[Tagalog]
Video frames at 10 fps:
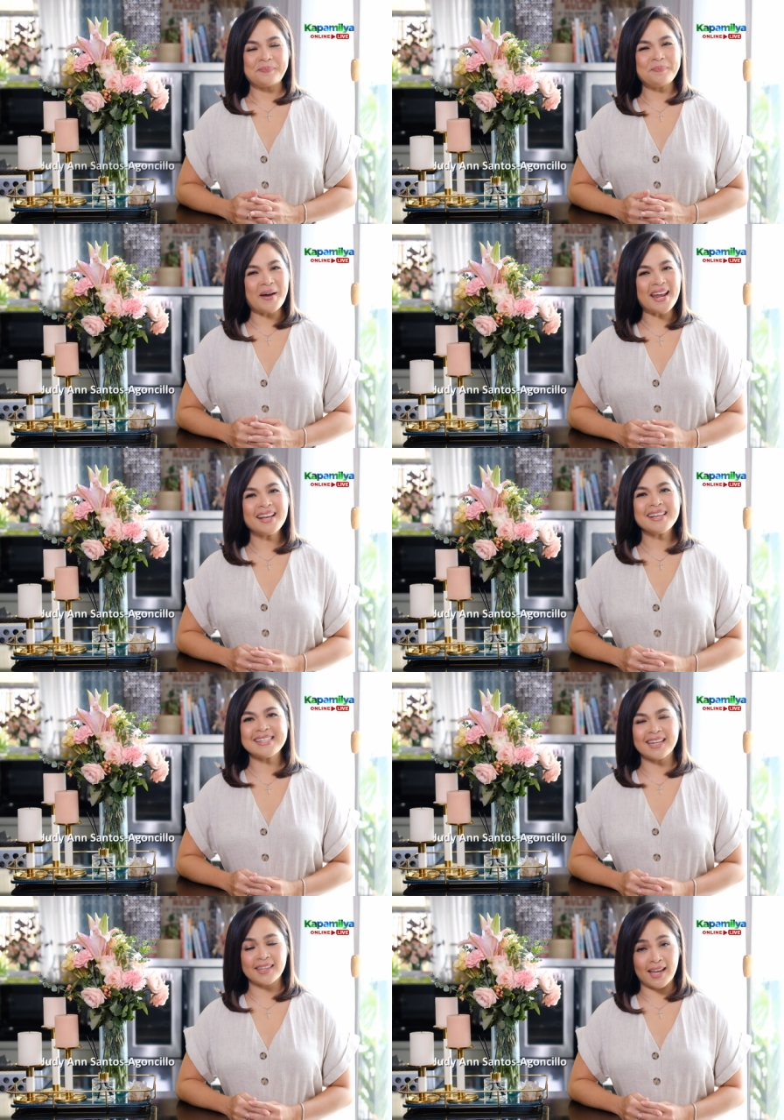parang
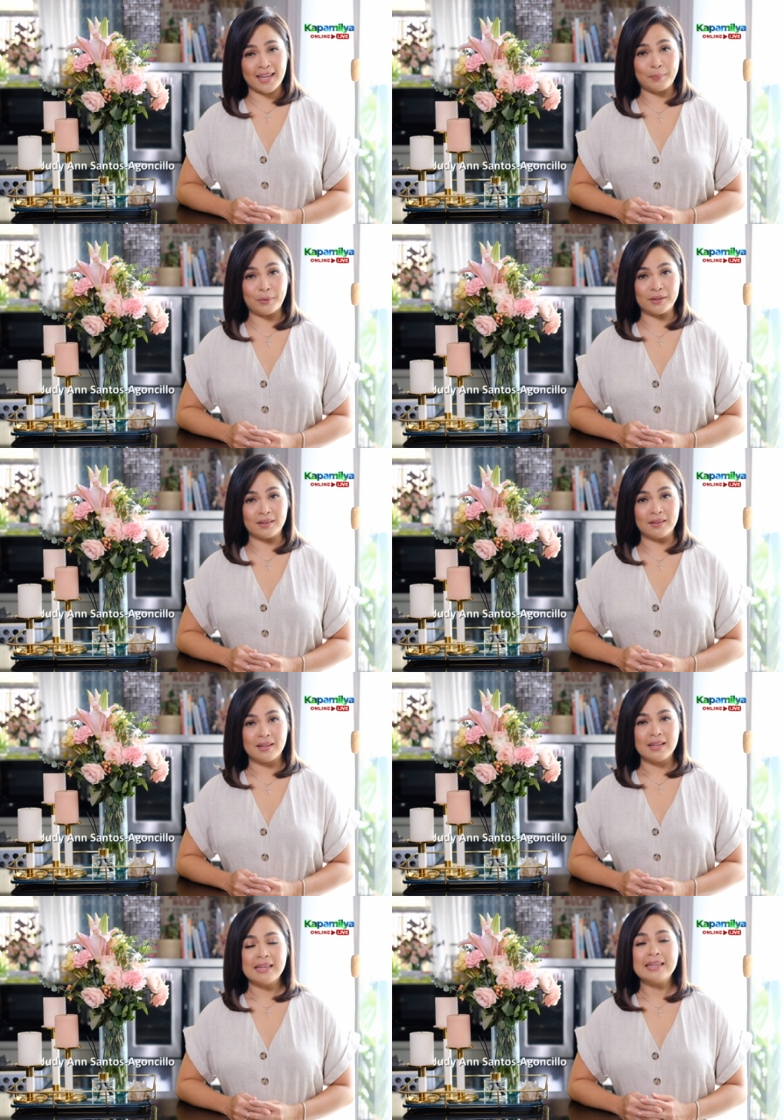isang diamond
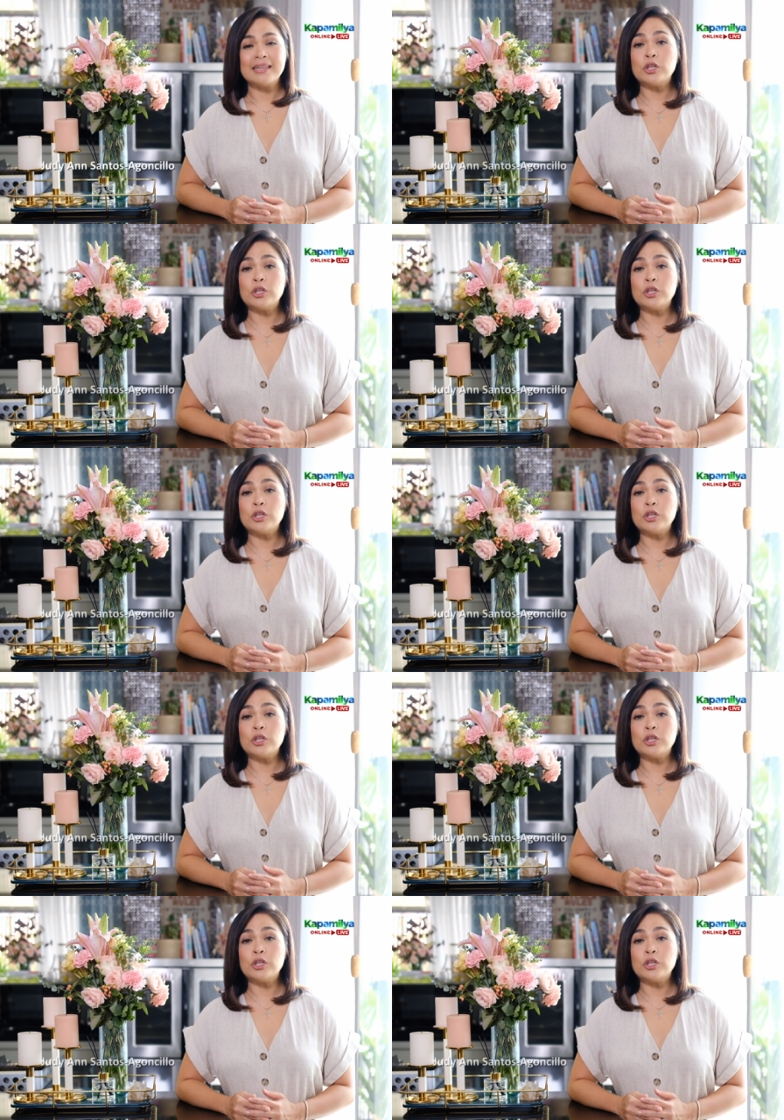na